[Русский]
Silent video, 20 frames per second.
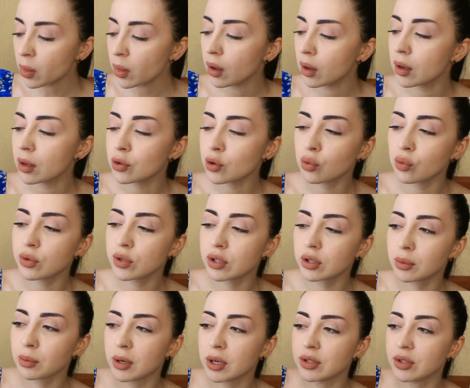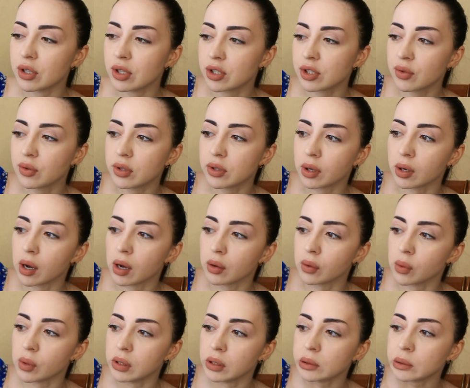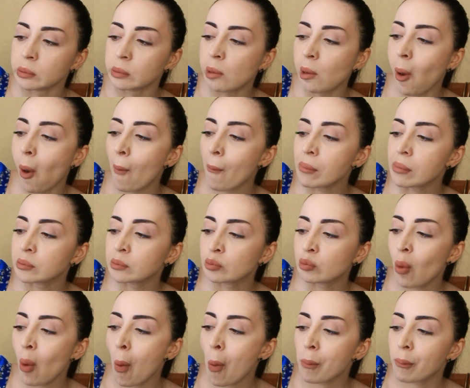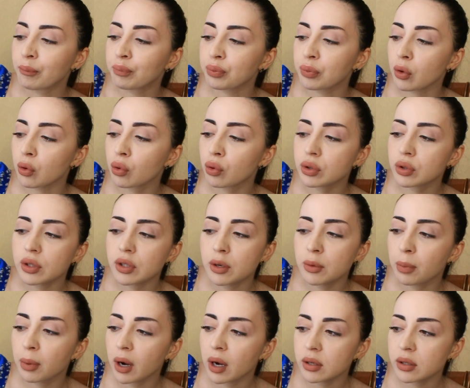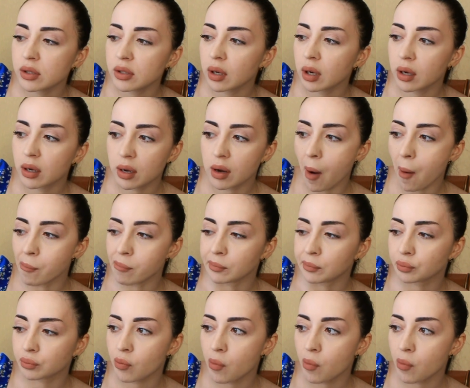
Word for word: И она увидела мои действия и такая говорит, ой, да не парься, Айка,